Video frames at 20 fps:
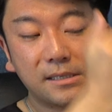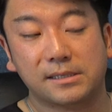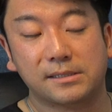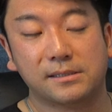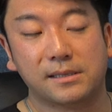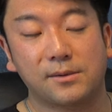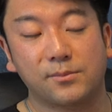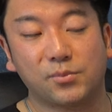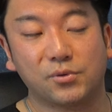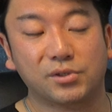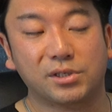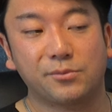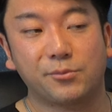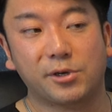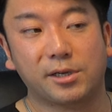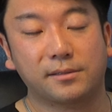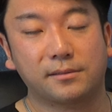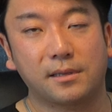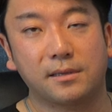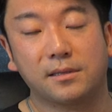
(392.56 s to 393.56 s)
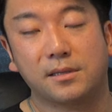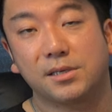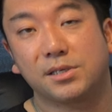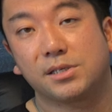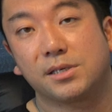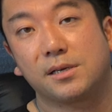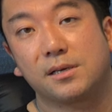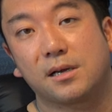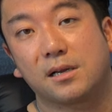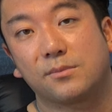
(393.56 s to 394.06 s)
スタンプを押してもらったっていう
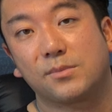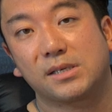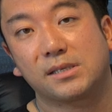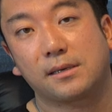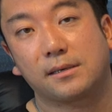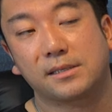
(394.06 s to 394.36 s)
事例があります。